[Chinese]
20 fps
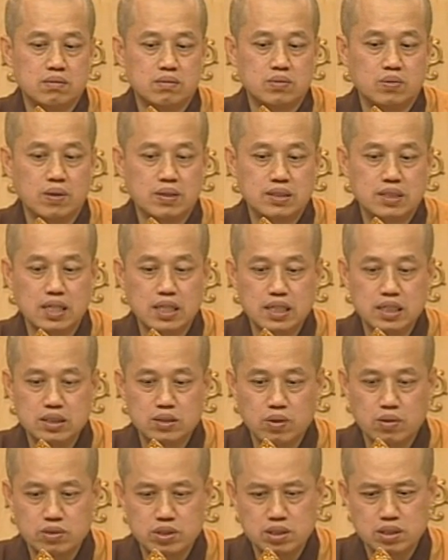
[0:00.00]
所以这里
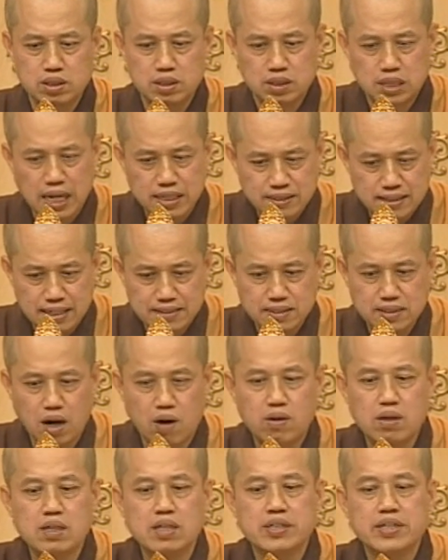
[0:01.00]
就是他在
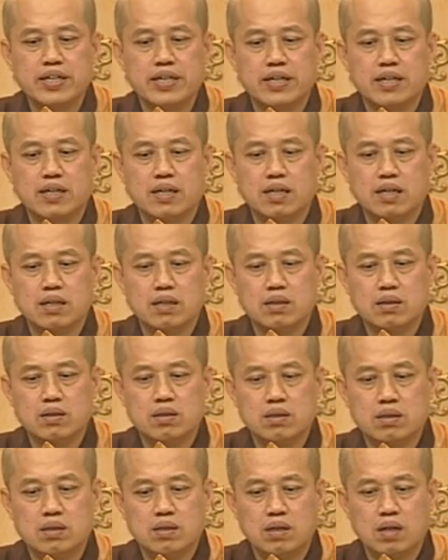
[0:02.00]
造恶业了，
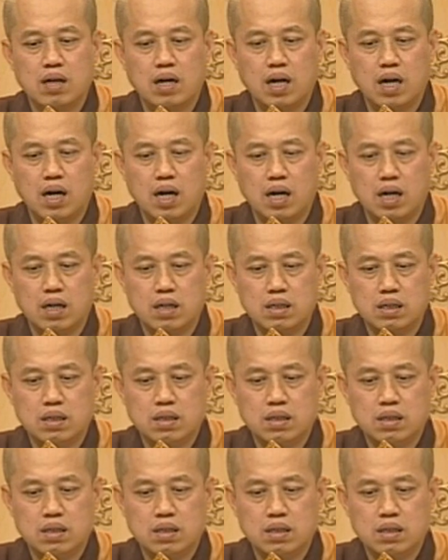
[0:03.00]
啊。